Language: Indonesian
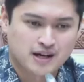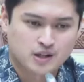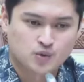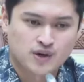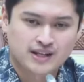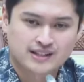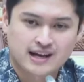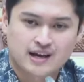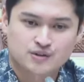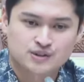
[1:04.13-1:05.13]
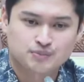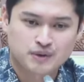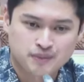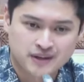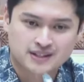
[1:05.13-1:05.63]
Pak Ketua, kita harus
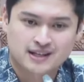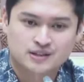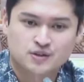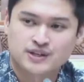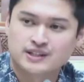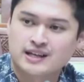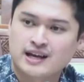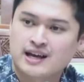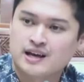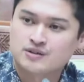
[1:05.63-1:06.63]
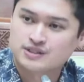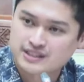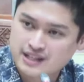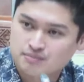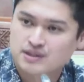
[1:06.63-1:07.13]
prepared atau kita harus
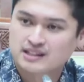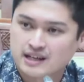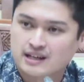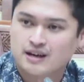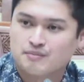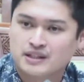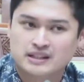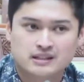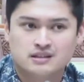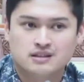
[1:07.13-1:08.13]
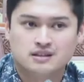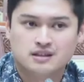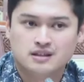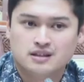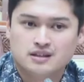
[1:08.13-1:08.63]
siap datang ke rapat ini.
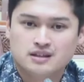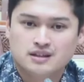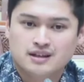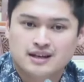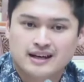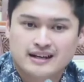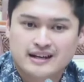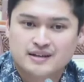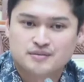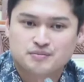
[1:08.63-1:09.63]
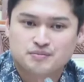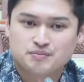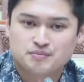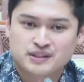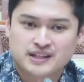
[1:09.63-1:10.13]
Karena
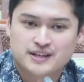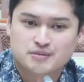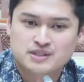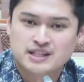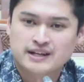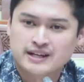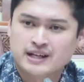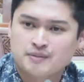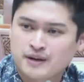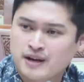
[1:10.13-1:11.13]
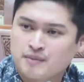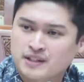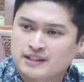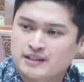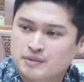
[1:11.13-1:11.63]
pertanyaan besarnya kenapa
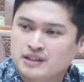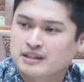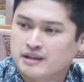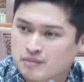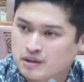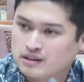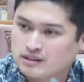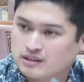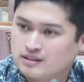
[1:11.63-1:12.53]
rapat ini penting, Pak?